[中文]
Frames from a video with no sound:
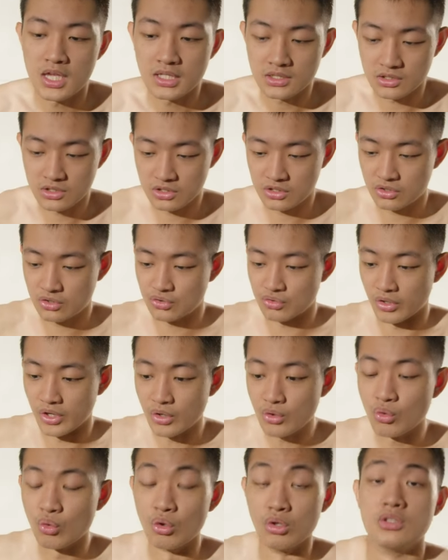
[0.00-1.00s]
水
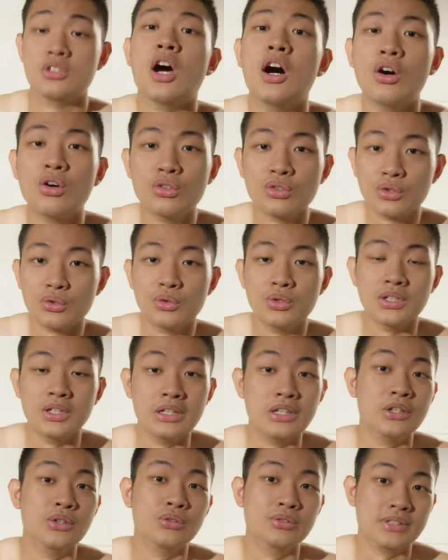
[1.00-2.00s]
果超多的
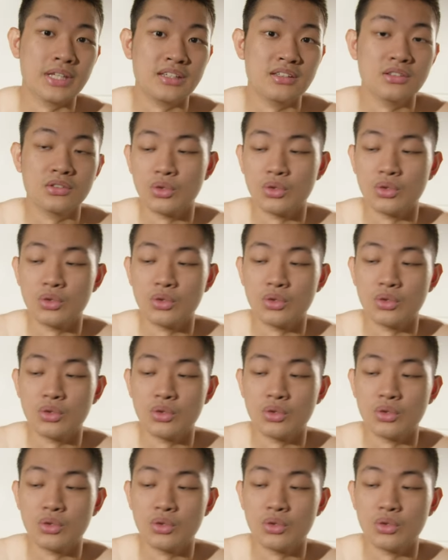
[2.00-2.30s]
柳丁，